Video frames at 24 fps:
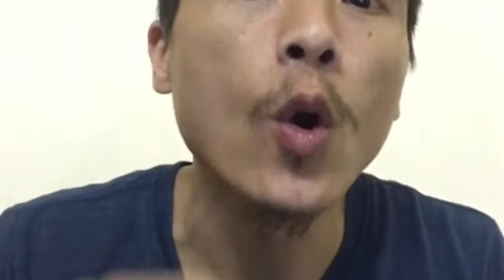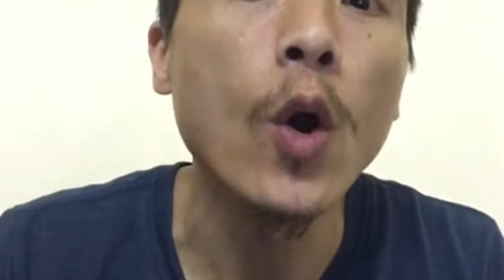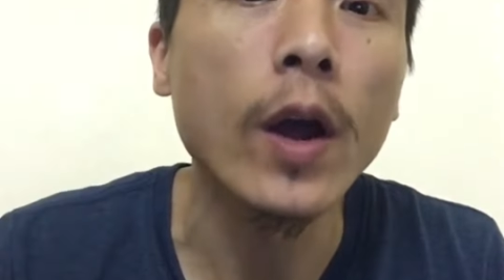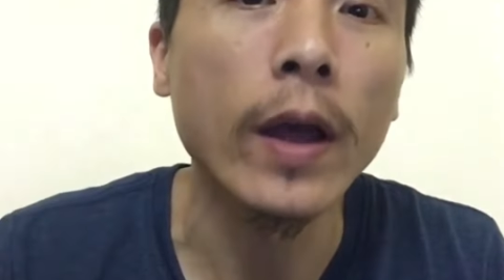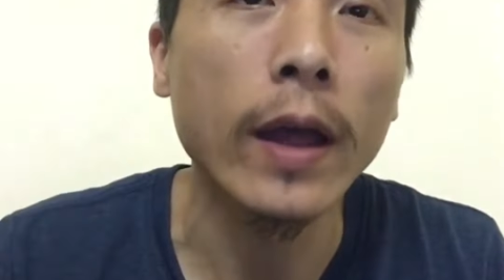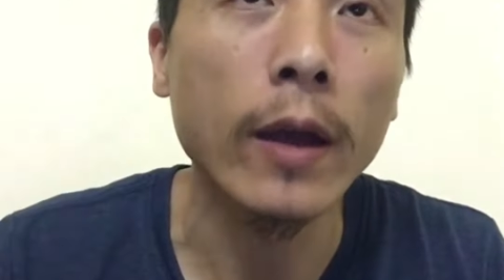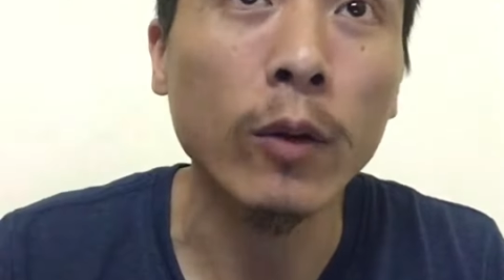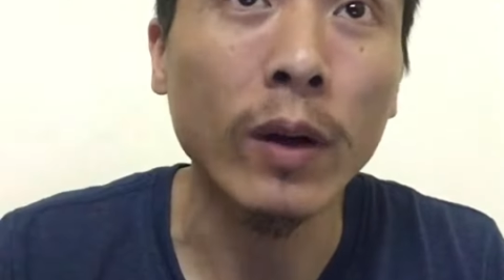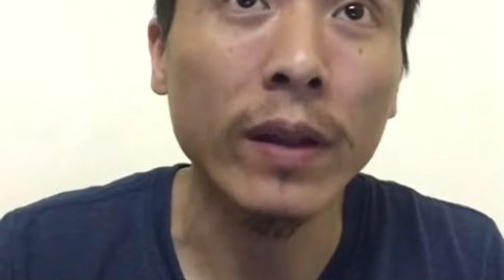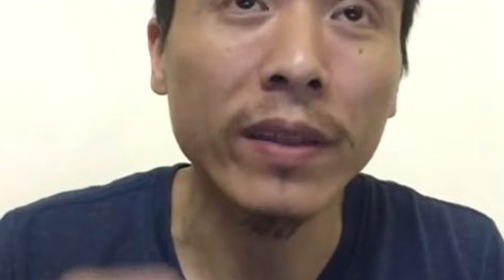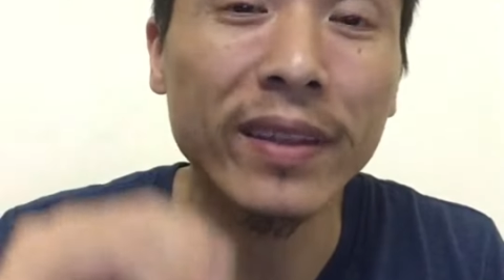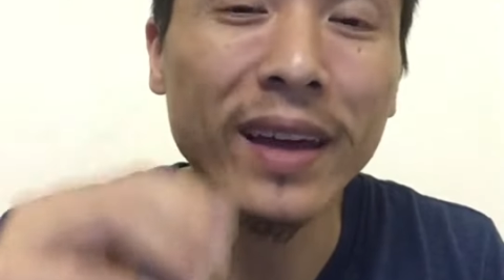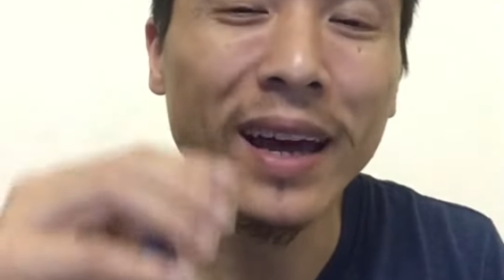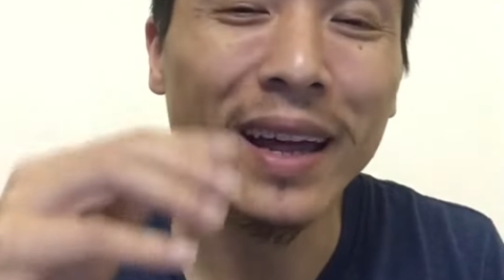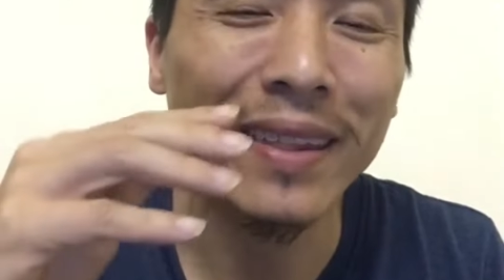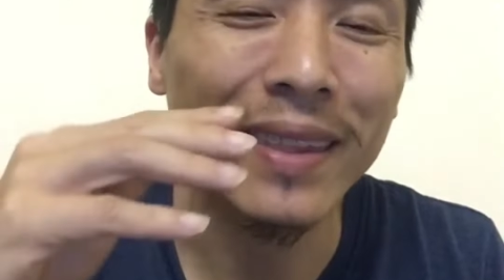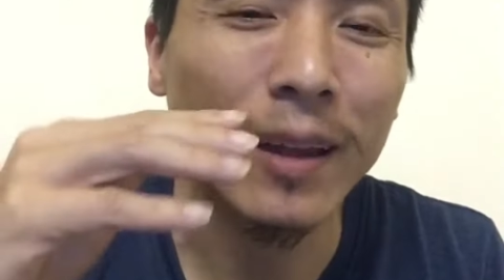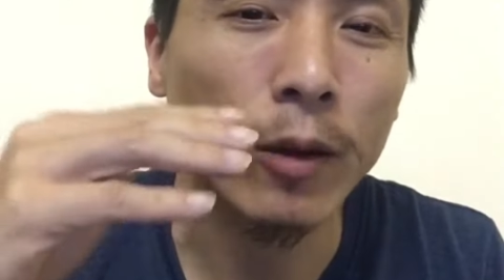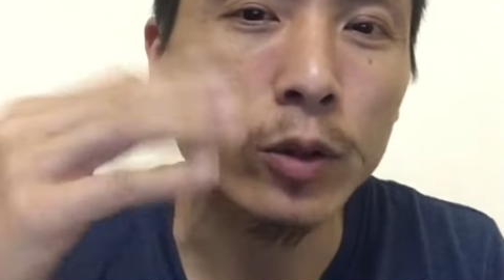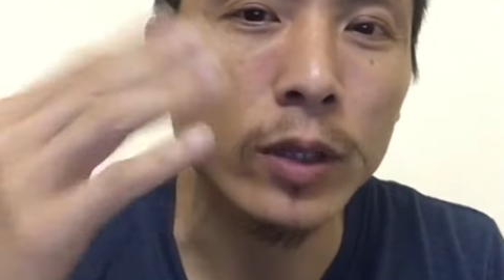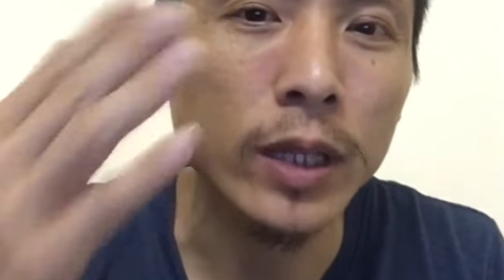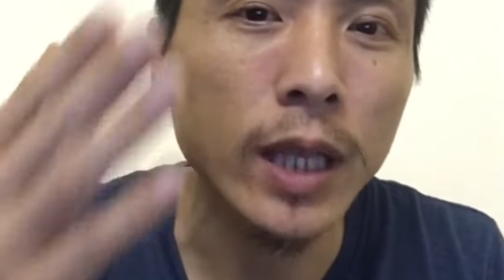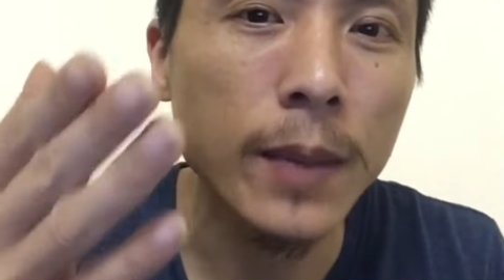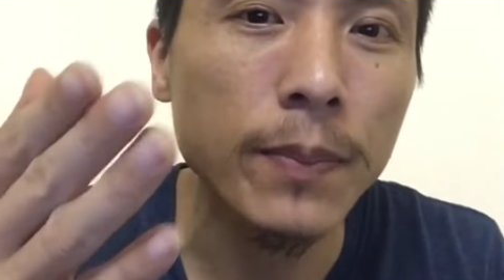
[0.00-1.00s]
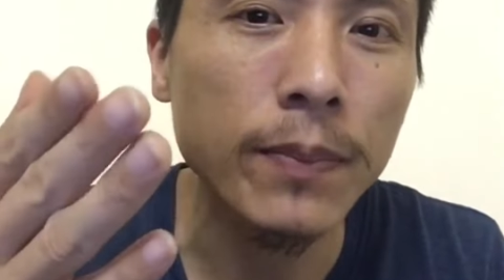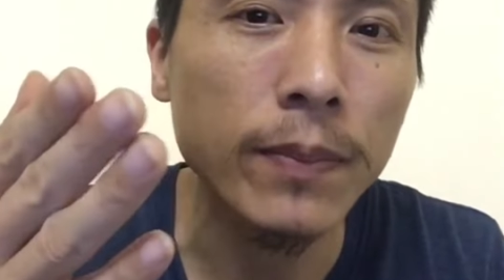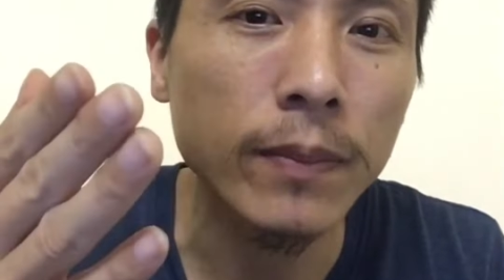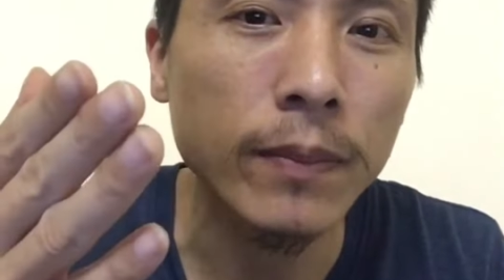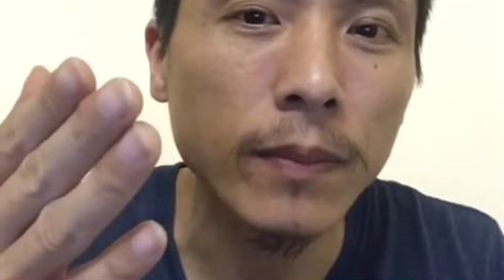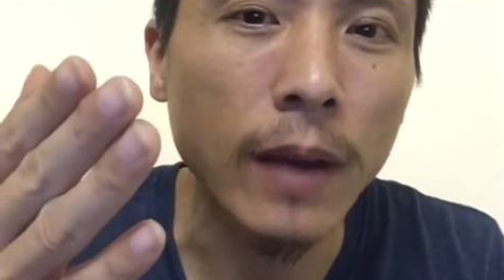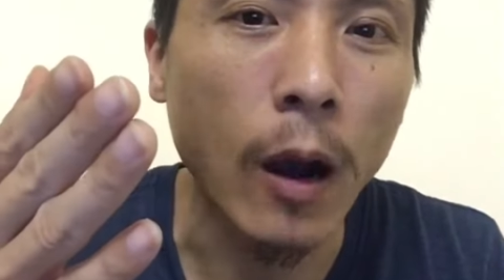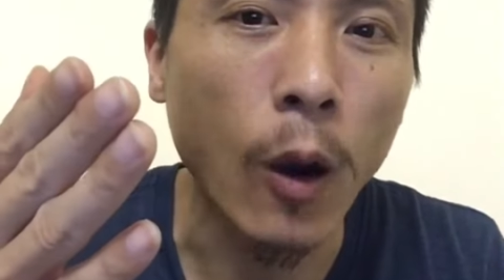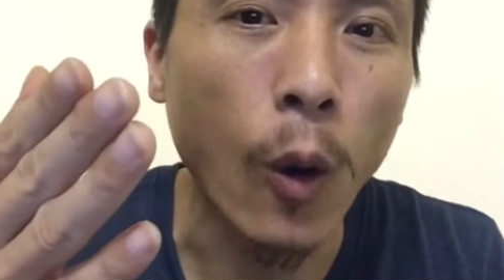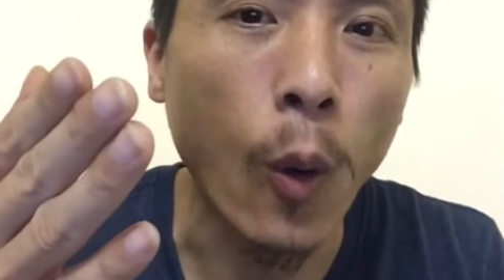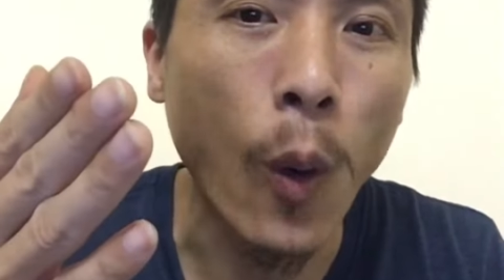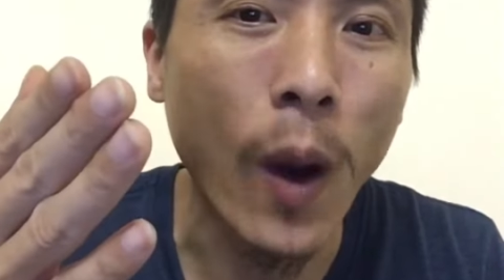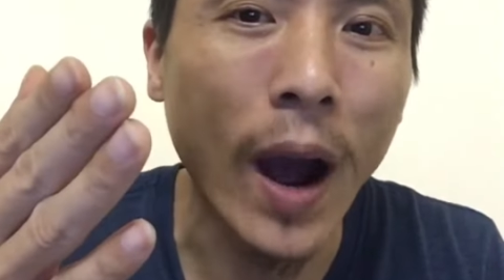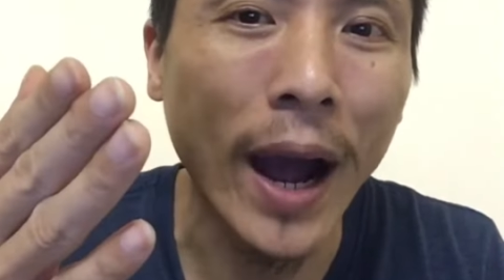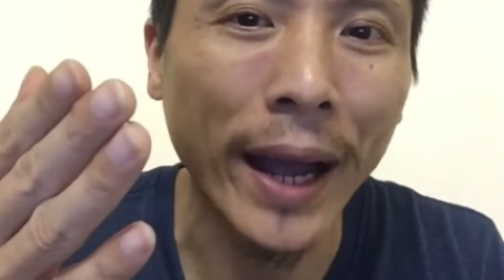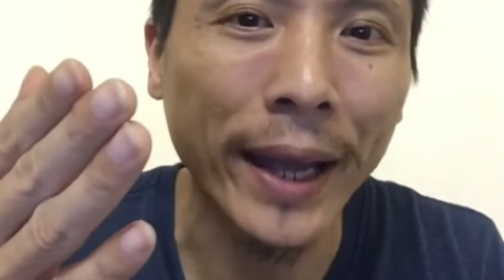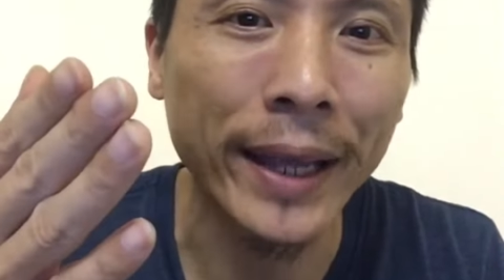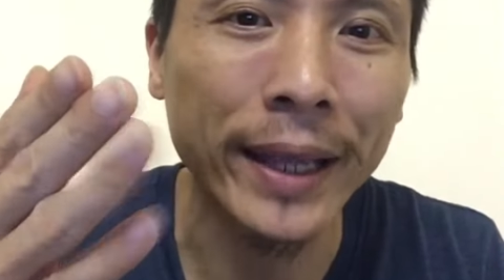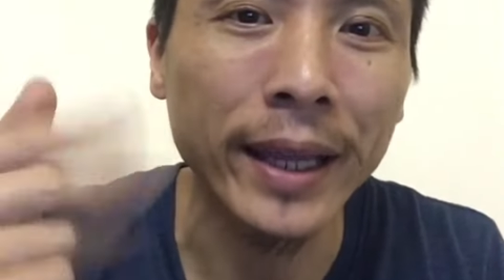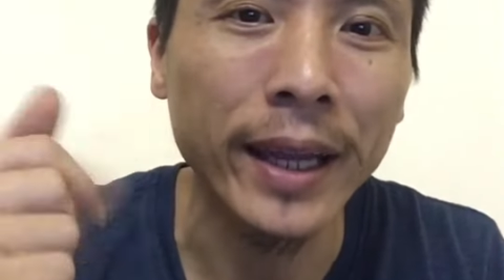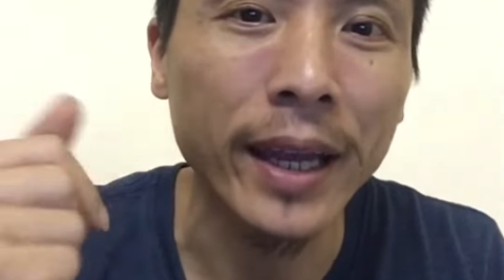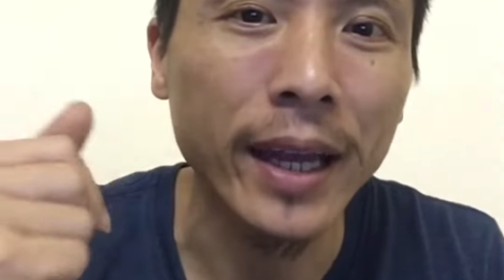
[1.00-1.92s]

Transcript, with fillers: thế còn ra giao tiếp ở ngoài